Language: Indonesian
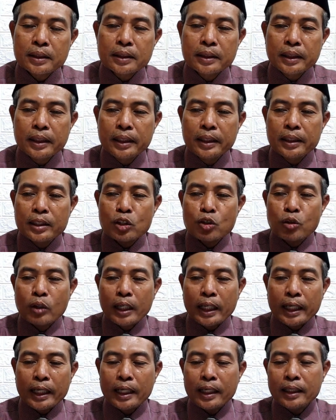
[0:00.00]
ini
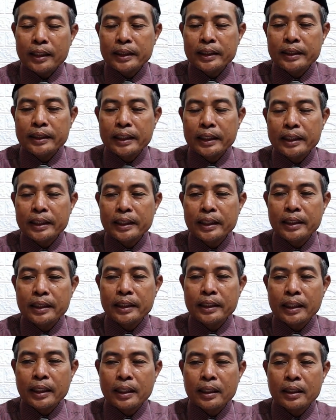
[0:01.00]
soal, ini, jadi ini
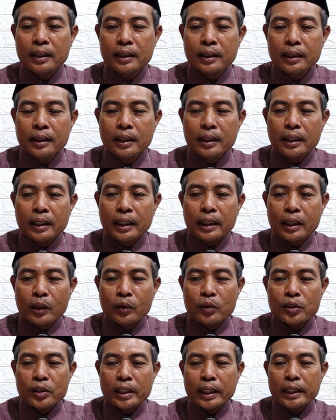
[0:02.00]
yang
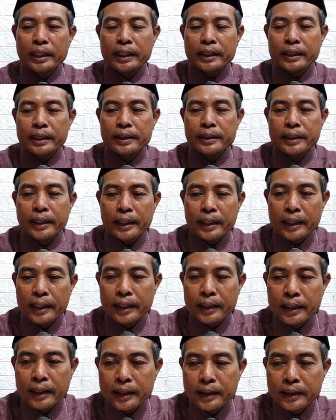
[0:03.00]
harus kalian
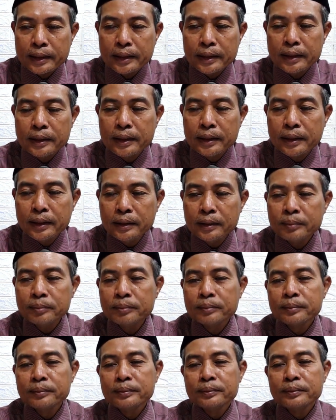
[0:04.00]
kerjakan hari ini.
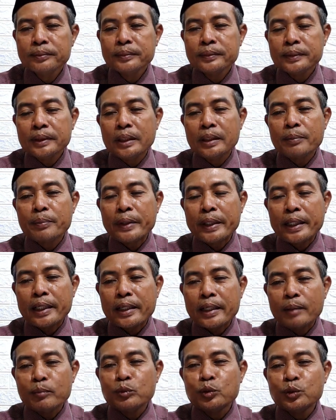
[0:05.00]
Ini PR
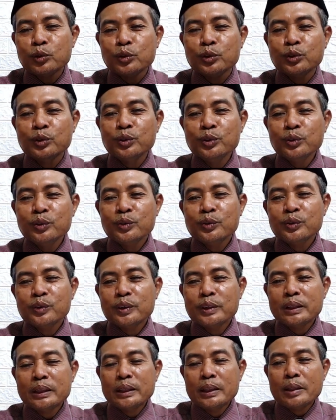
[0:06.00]
kamu
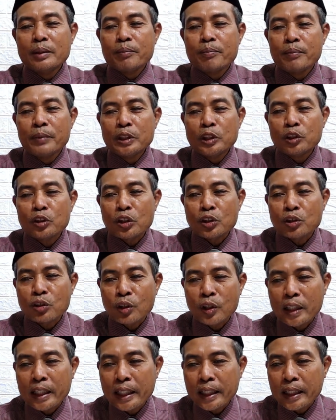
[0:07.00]

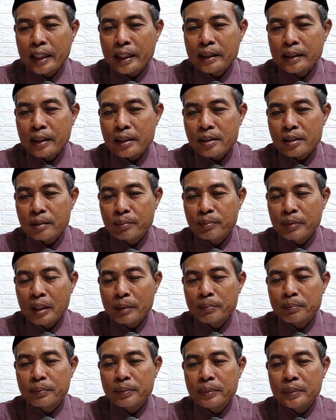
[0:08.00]
mencocokkan antara
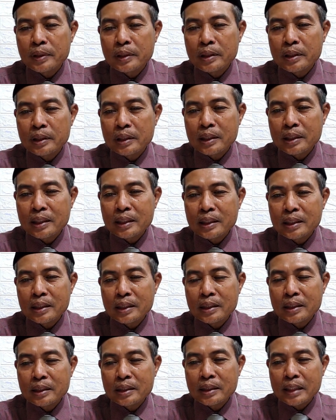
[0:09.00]
sebab
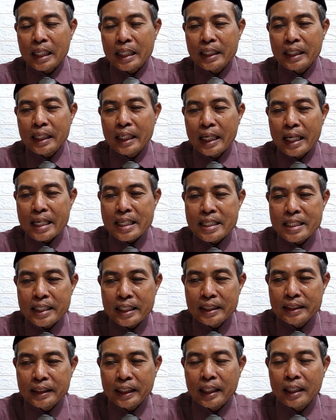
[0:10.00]
dan
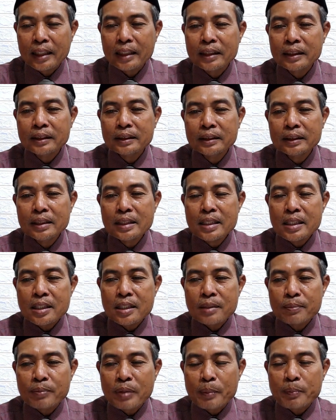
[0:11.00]
hasilnya,
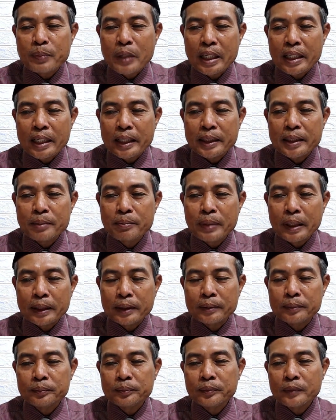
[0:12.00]
sebab dan akibat.
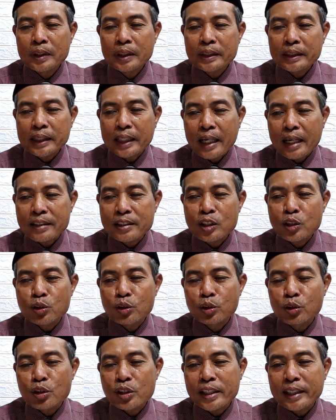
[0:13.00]
Tak kasih
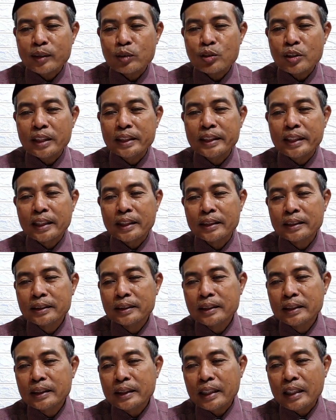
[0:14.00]
contoh satu saja.
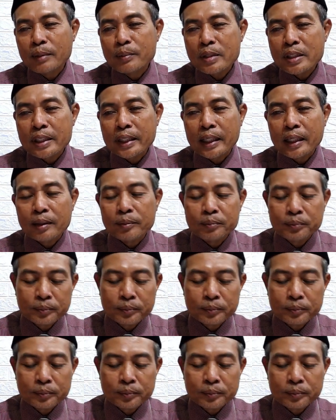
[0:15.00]
Al-misal,